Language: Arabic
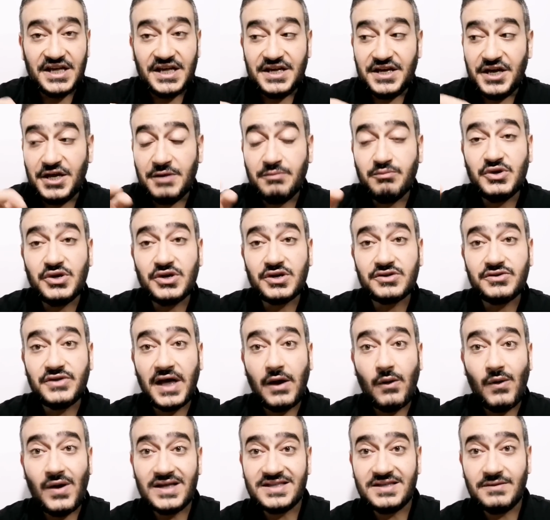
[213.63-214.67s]
يحب
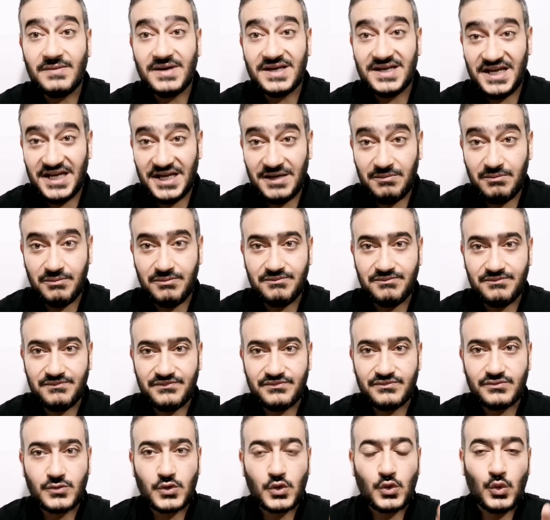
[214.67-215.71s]
يرضع وقت ما يحب
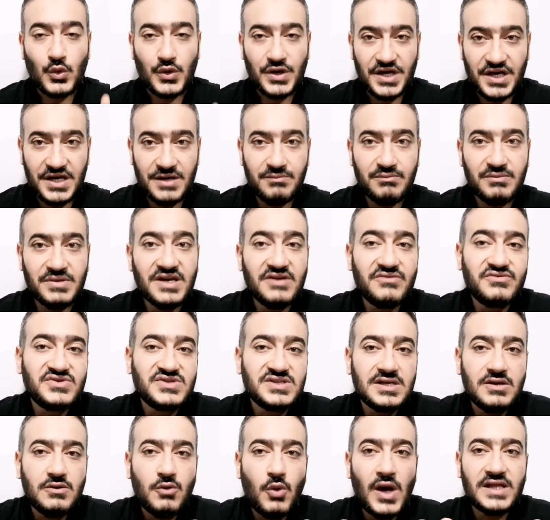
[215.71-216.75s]
ويحب
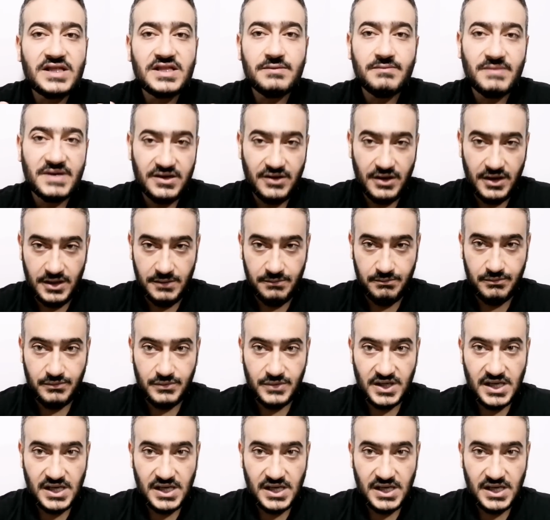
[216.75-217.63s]
يفصل وقت ما يحب